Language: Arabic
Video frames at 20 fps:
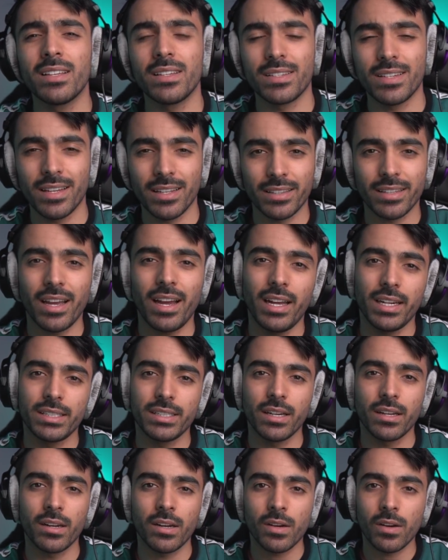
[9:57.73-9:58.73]

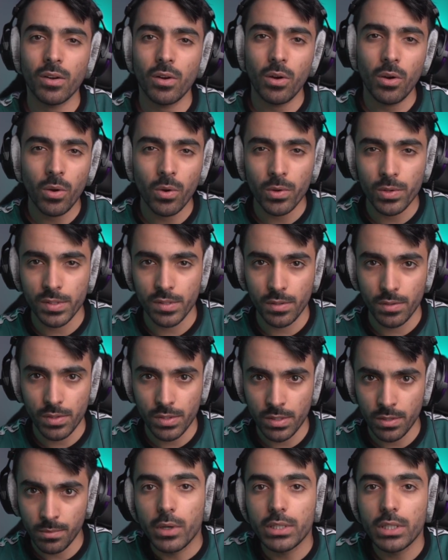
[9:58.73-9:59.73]
19
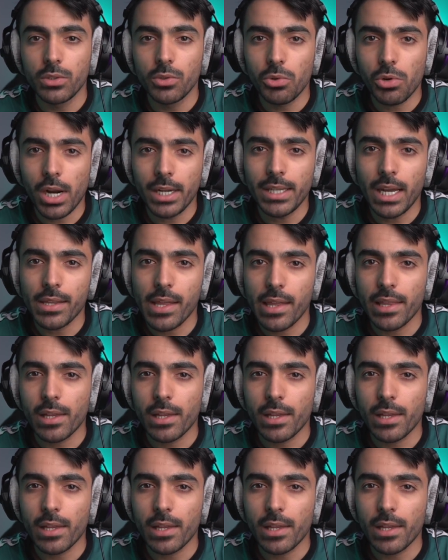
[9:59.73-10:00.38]
أغسطس وتدور أحداث